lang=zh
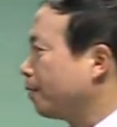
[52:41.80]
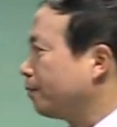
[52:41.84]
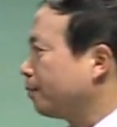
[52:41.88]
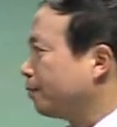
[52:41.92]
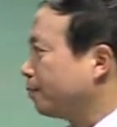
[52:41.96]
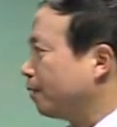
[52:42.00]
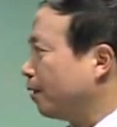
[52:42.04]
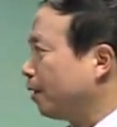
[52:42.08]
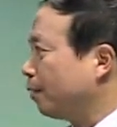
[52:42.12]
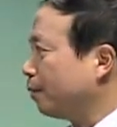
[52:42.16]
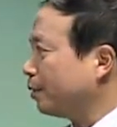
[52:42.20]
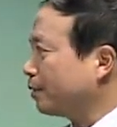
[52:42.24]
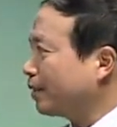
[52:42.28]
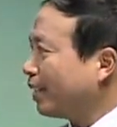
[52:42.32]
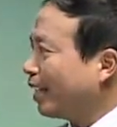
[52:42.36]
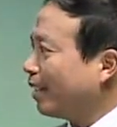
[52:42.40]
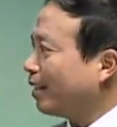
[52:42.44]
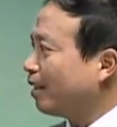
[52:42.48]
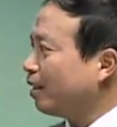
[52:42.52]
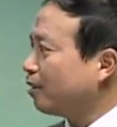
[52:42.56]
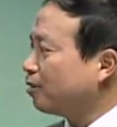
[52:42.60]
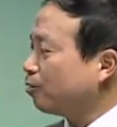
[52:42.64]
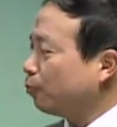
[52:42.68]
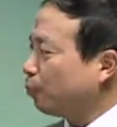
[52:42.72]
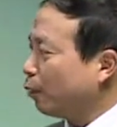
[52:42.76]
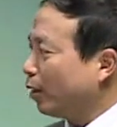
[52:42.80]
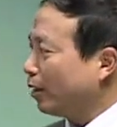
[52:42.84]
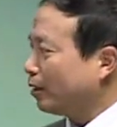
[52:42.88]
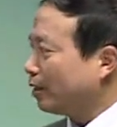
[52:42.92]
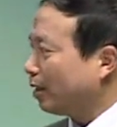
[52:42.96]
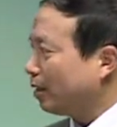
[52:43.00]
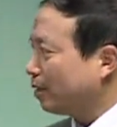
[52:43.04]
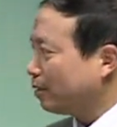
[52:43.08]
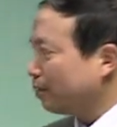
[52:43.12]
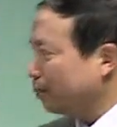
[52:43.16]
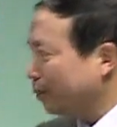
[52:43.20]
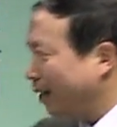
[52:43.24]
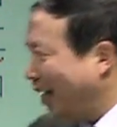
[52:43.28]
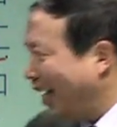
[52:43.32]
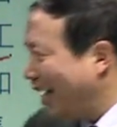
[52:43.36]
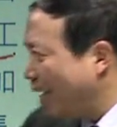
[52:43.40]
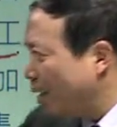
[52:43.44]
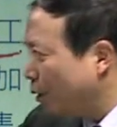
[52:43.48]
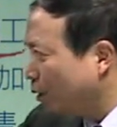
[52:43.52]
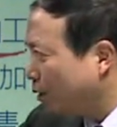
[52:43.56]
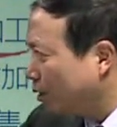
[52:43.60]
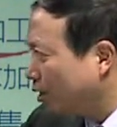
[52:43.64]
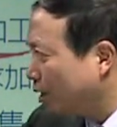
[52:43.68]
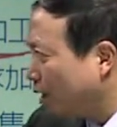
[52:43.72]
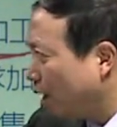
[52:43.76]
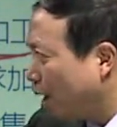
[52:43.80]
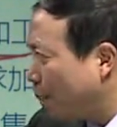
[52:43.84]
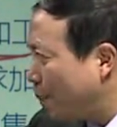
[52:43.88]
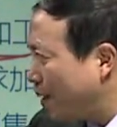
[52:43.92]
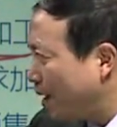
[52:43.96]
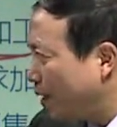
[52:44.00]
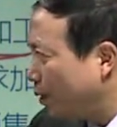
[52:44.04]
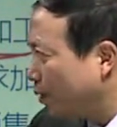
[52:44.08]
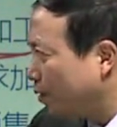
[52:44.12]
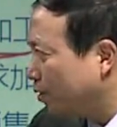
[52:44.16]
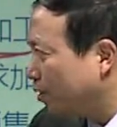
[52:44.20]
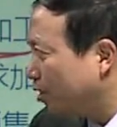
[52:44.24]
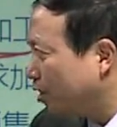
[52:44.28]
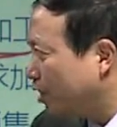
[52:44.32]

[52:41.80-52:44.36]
然后这个就不管它。那么 A 公司和 B 公司